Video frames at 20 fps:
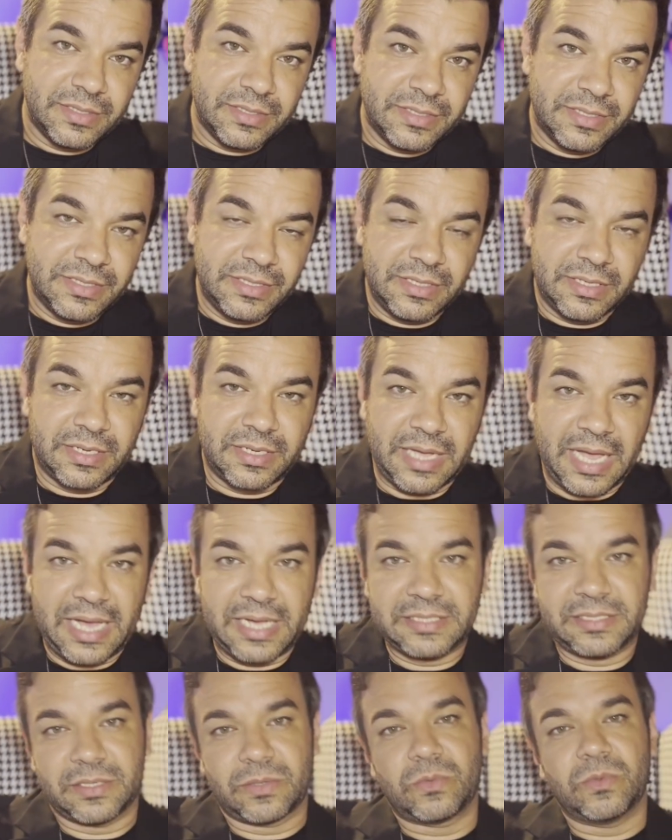se
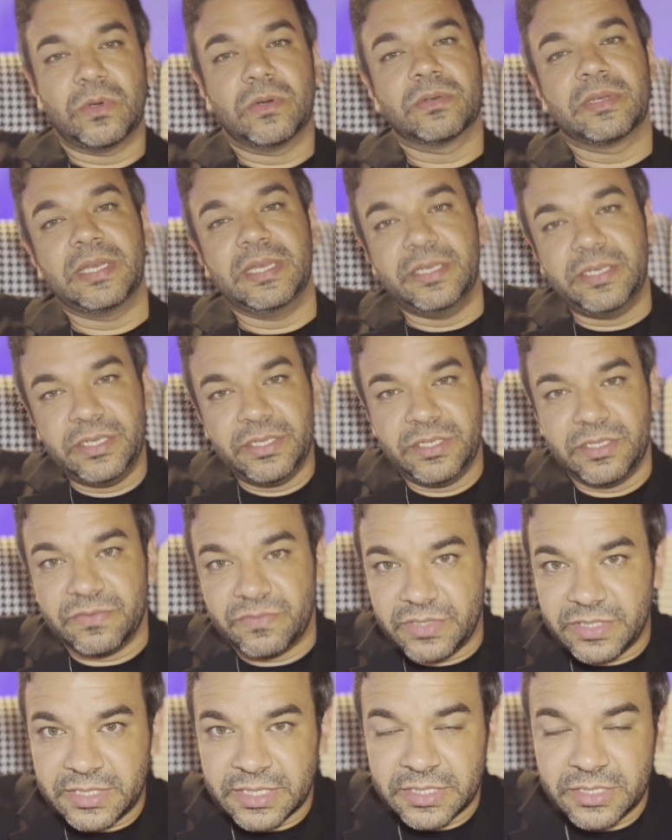casa com alguém e
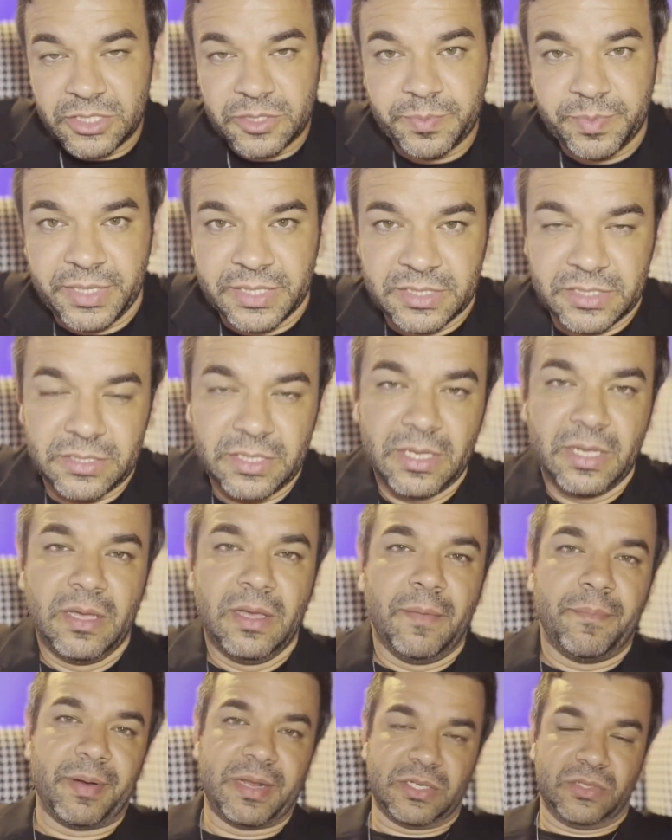divide as despesas,
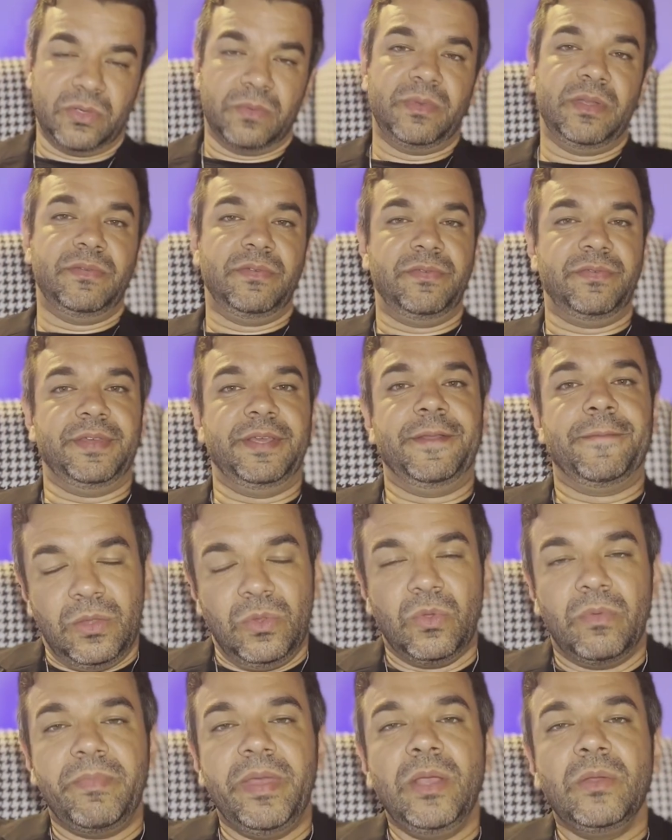para sobreviver.
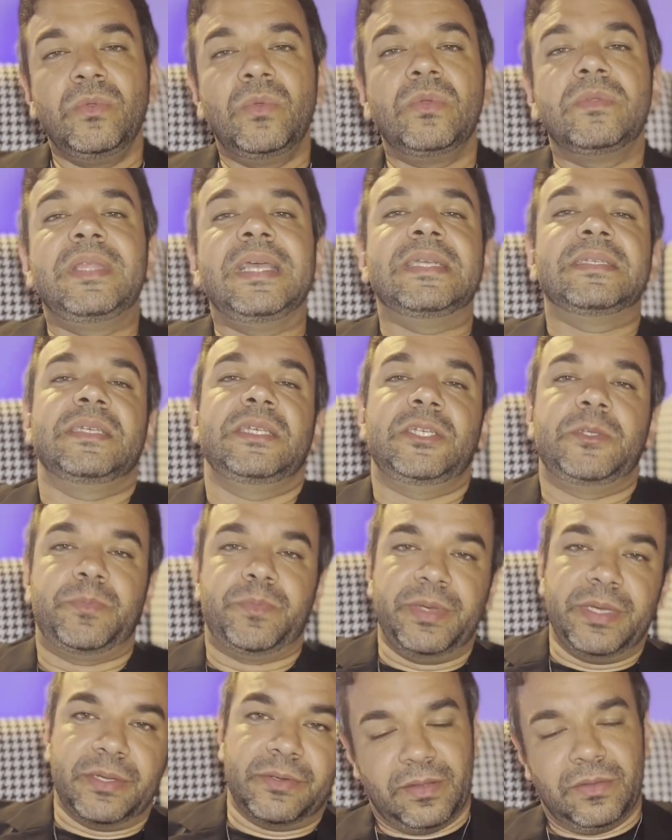No meio do
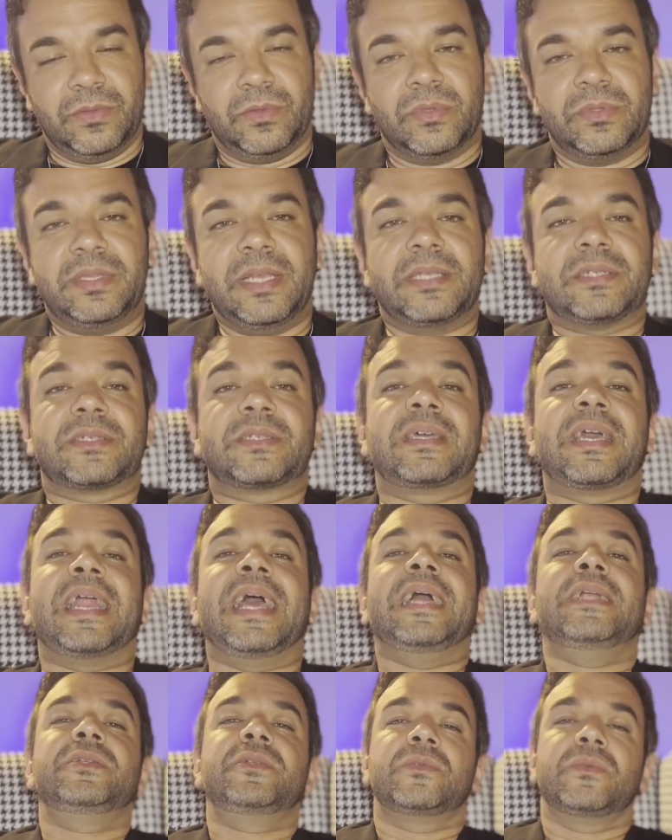desespero, do
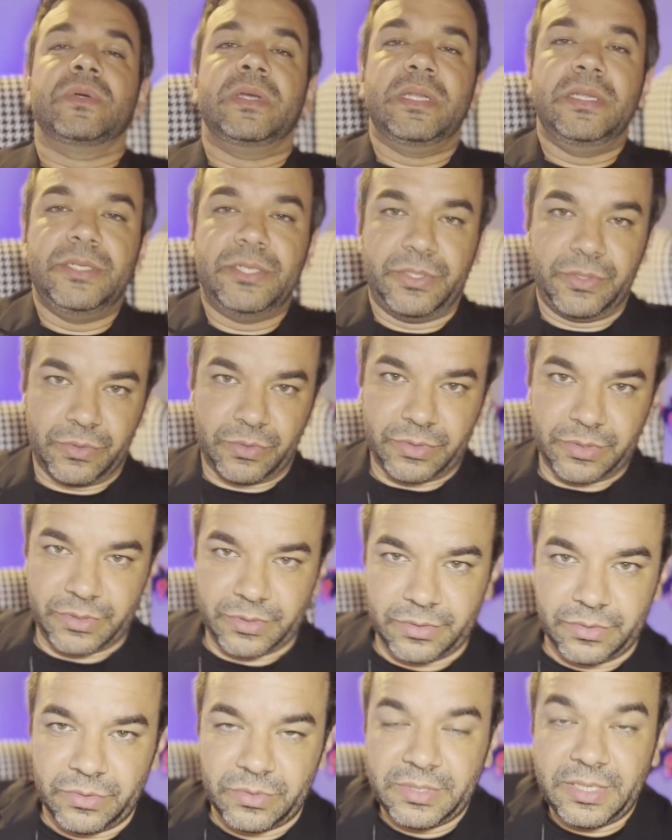descrédito religioso,
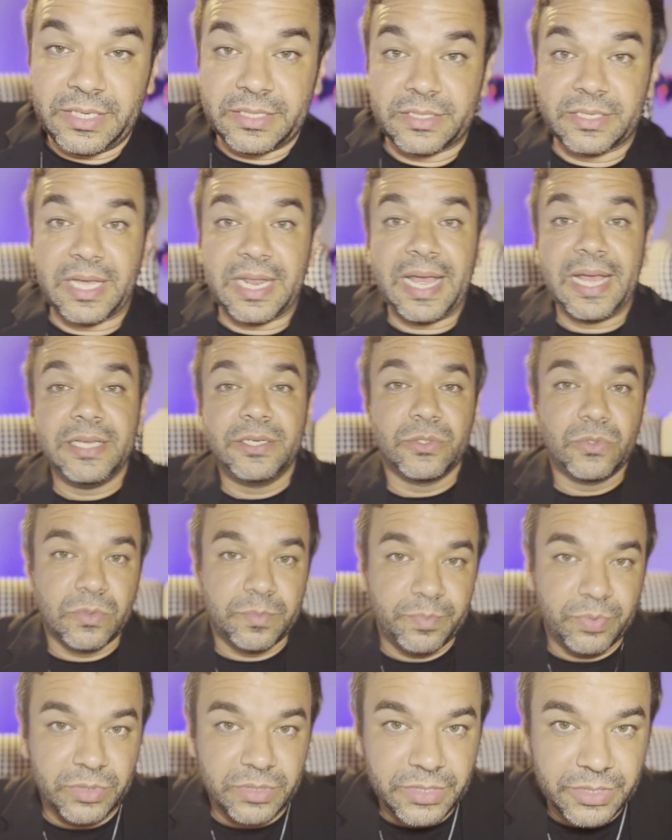do descrédito
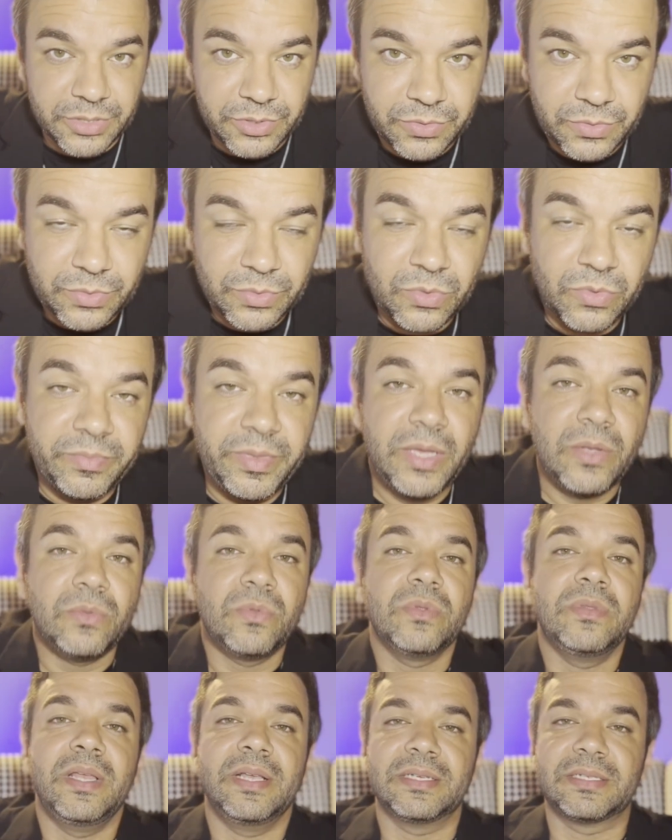político, no meio do
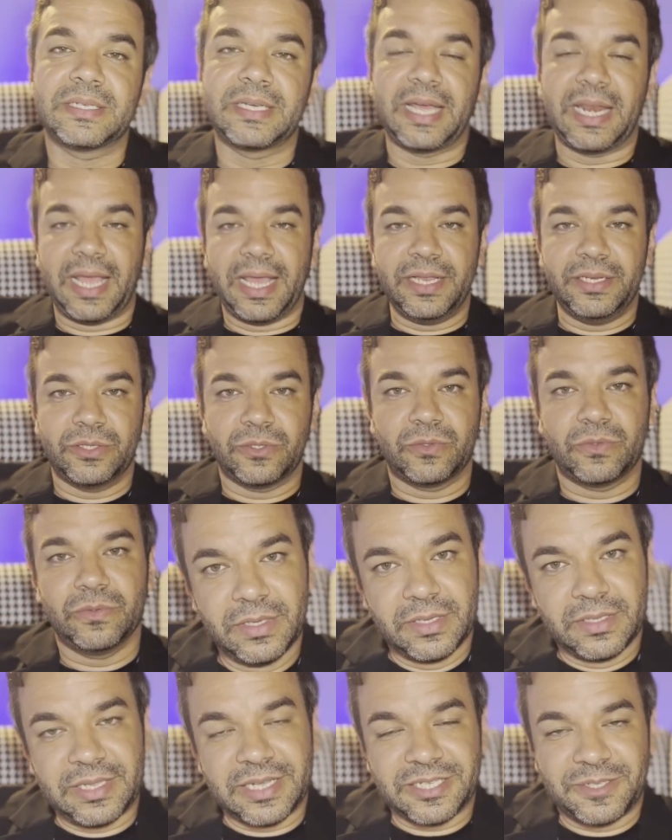descrédito
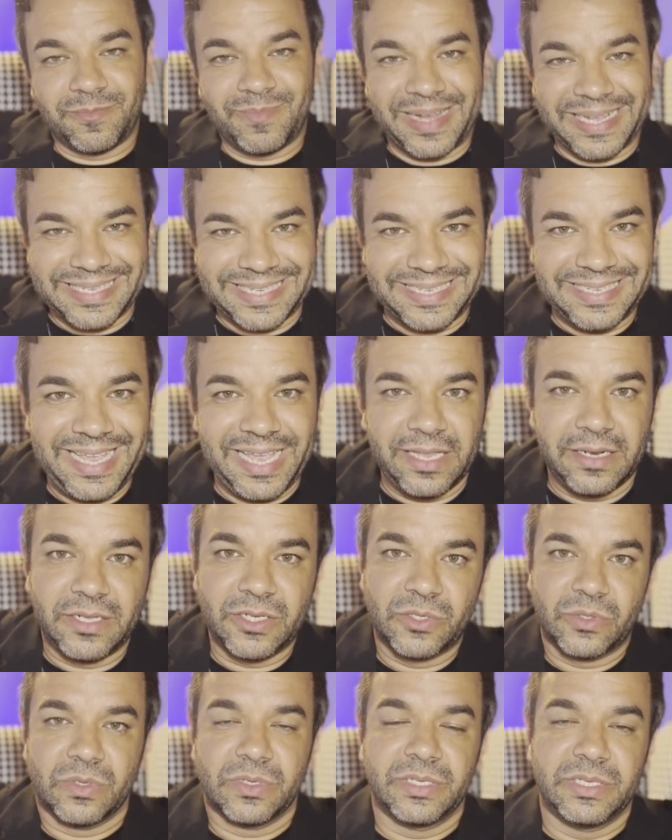das mazelas
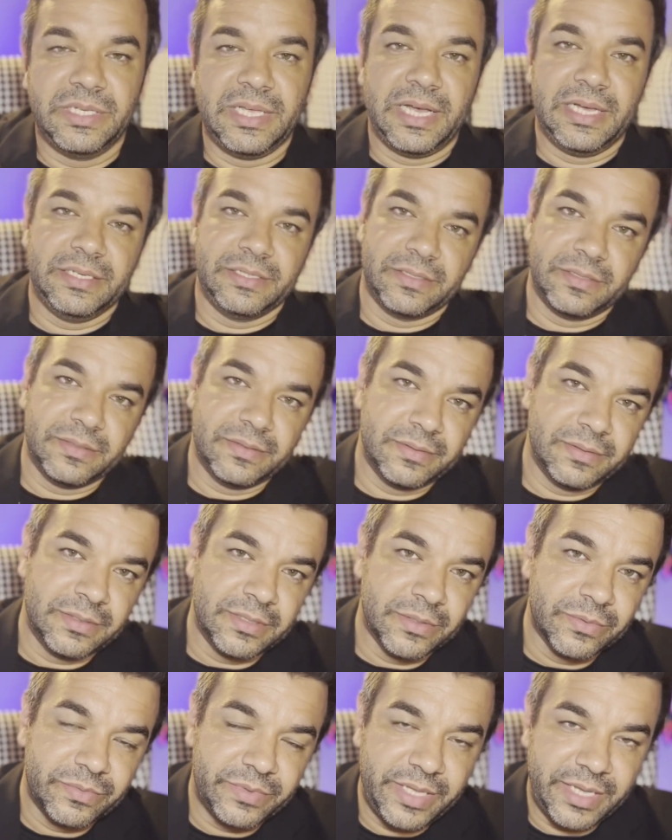sociais,
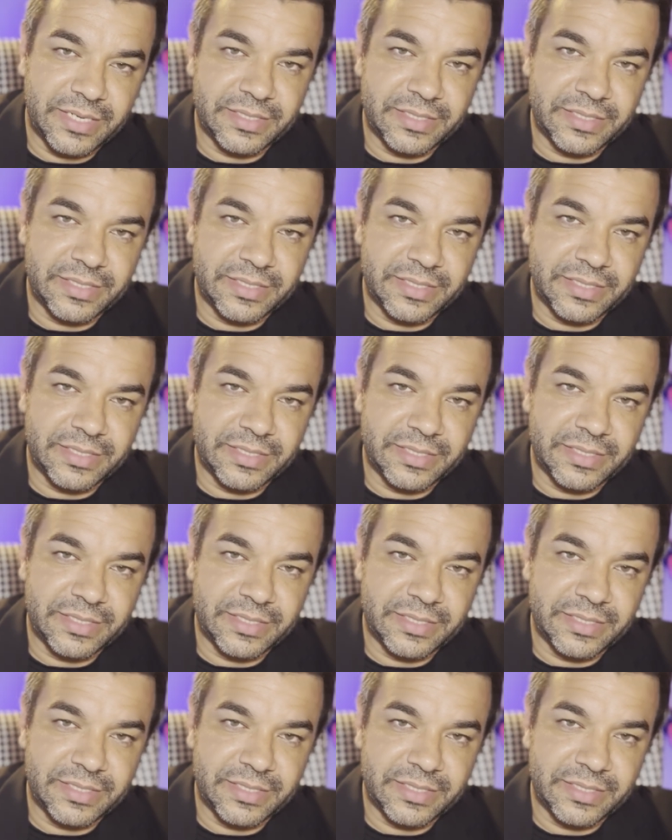não ter